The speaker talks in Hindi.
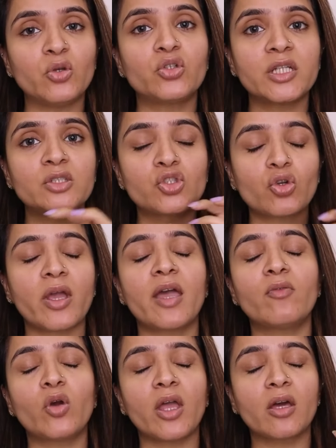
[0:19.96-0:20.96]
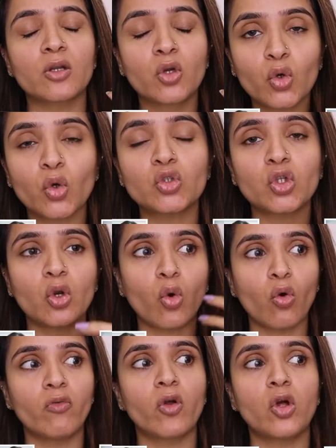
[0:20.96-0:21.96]
biotin जो है वो hair growth
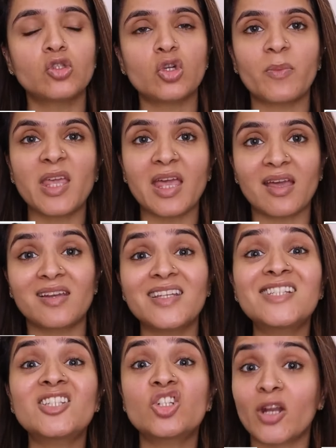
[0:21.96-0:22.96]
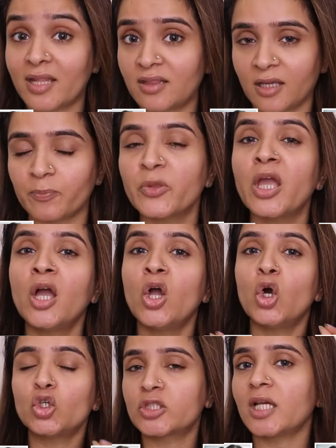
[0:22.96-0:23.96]
और overall जो आपकी hair की strength है
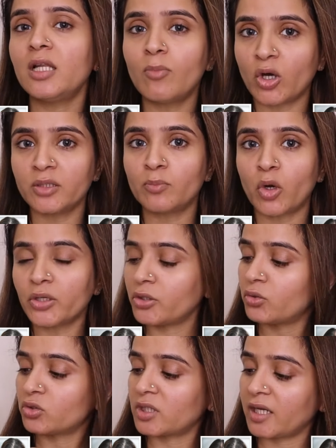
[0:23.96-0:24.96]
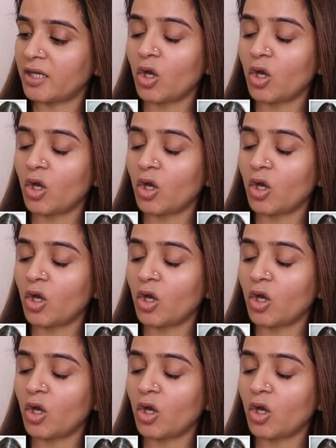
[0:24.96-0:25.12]
उसके लिए बहुत important होता